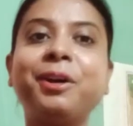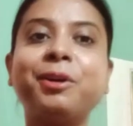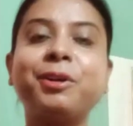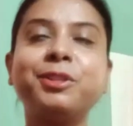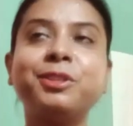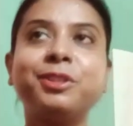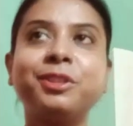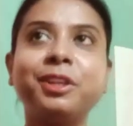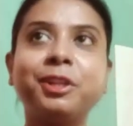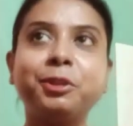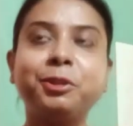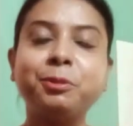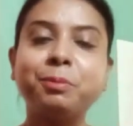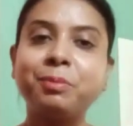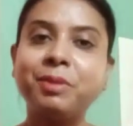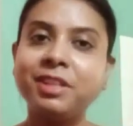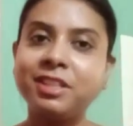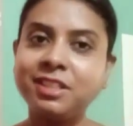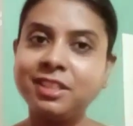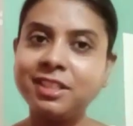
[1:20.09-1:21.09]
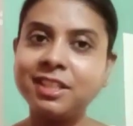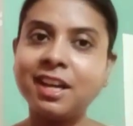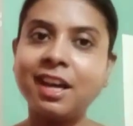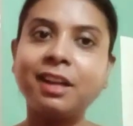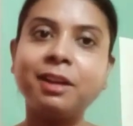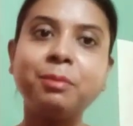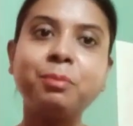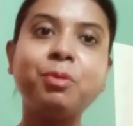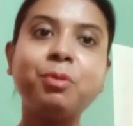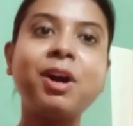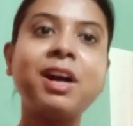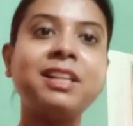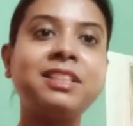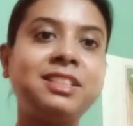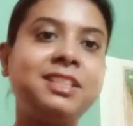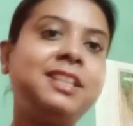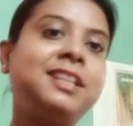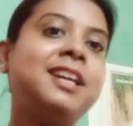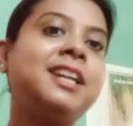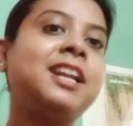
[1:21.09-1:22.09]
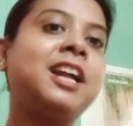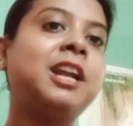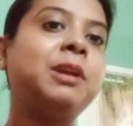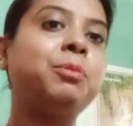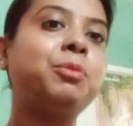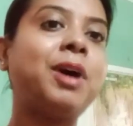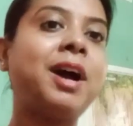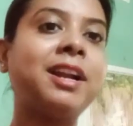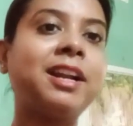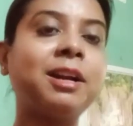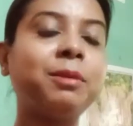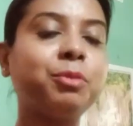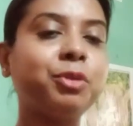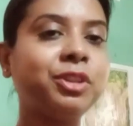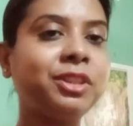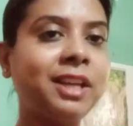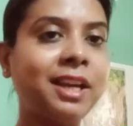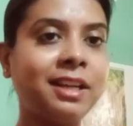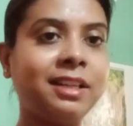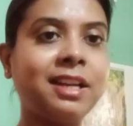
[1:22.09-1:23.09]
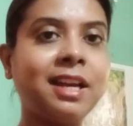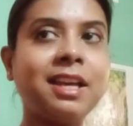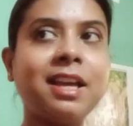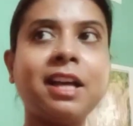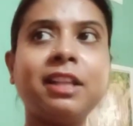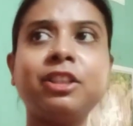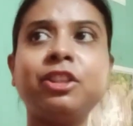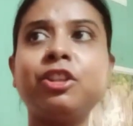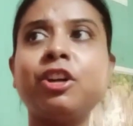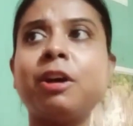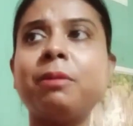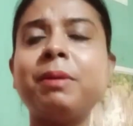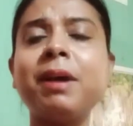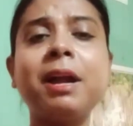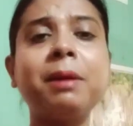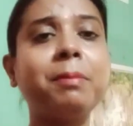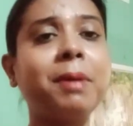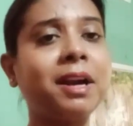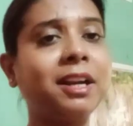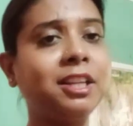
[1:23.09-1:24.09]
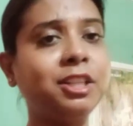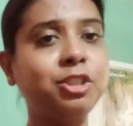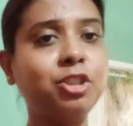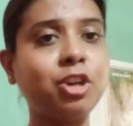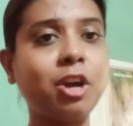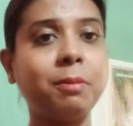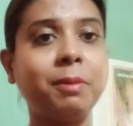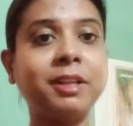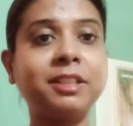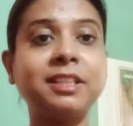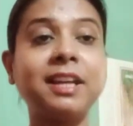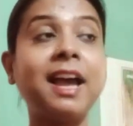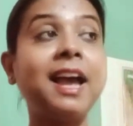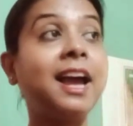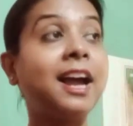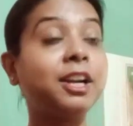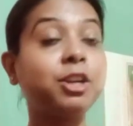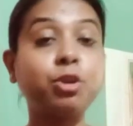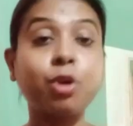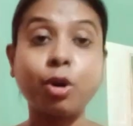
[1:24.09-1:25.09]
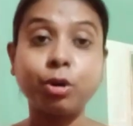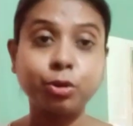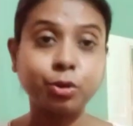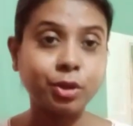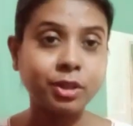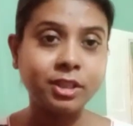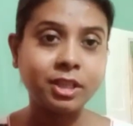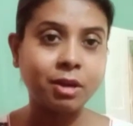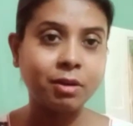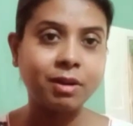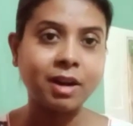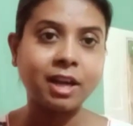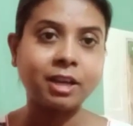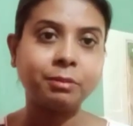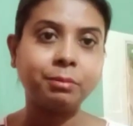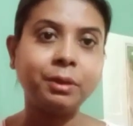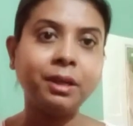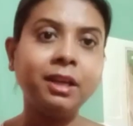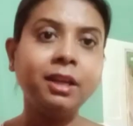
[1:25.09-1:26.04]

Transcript: ওই জন্য একটু মিষ্টি আনবো আর চিকেন আনবো আনার মধ্যে এটাই আনতে হবে আর বাকি সব আছে হ্যাঁ আর টক দইটাও লাগবে